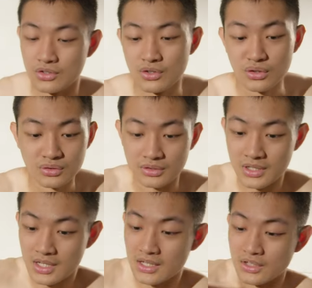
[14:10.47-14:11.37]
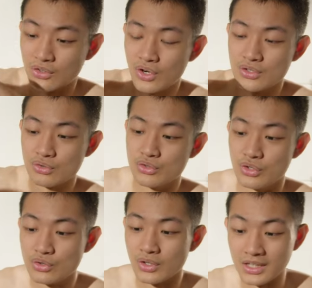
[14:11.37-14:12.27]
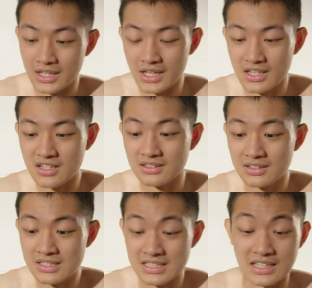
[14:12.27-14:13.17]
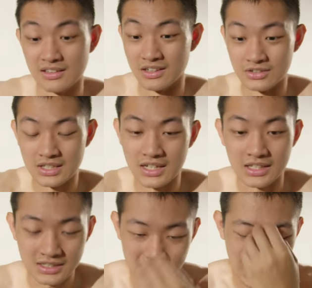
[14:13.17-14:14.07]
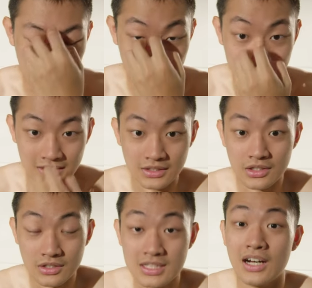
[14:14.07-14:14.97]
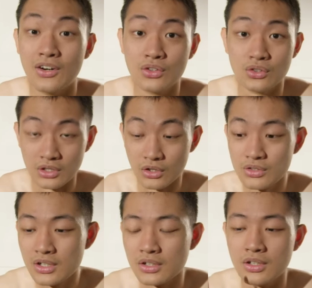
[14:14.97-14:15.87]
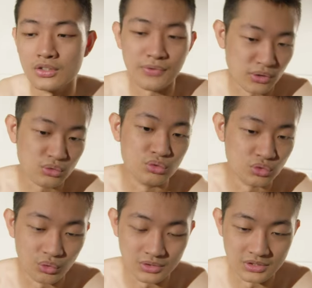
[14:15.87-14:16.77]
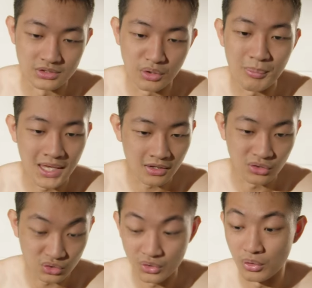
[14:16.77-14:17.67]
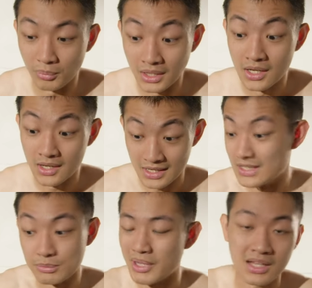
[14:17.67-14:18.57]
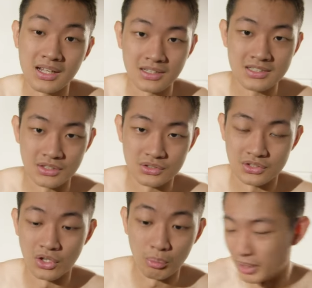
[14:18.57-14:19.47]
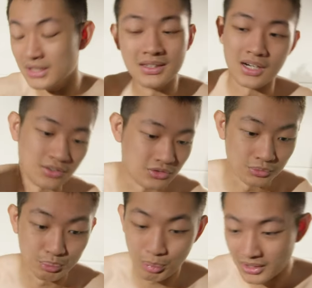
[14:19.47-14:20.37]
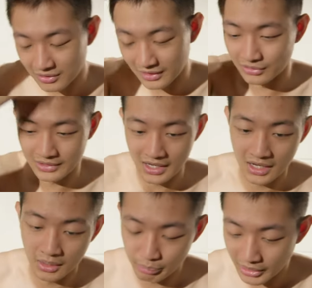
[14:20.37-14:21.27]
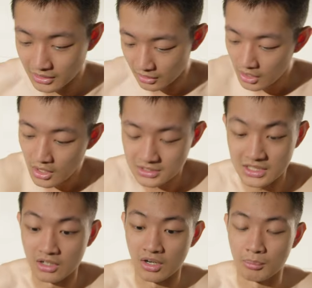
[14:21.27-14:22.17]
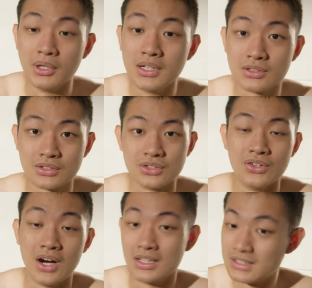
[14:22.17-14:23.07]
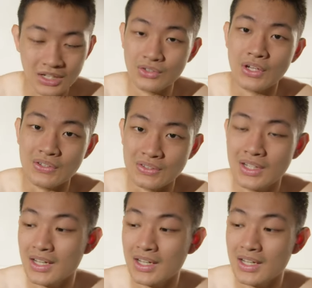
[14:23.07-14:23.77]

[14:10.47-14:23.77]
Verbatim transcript: 用一个快速旋转的一根线，然后在那里打那个。草，然后任何防护措施都没有，所以我们一直被那个小石头喷到，就喷到脑袋啊，喷到脚啊，喷到手啊，超痛。